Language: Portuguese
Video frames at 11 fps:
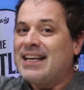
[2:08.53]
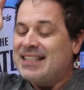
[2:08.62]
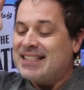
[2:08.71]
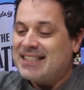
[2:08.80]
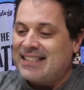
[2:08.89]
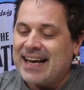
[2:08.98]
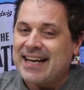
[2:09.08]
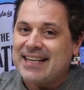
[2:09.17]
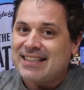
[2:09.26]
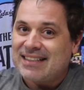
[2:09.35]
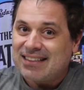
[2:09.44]

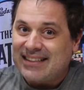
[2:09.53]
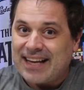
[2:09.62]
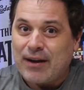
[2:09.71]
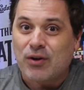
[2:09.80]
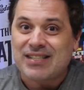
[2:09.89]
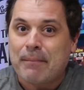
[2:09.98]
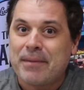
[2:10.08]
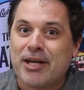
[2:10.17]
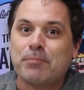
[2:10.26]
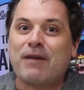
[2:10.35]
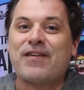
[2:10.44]
sem ter
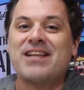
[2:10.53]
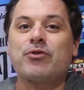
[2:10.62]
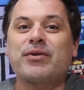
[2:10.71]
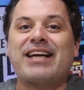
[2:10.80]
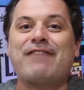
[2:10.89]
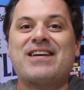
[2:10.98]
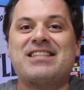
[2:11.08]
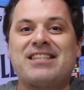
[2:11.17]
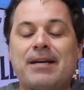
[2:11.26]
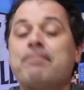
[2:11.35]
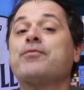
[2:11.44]
orçamento para fazer o que quer
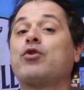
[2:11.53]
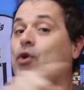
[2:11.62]
fazer.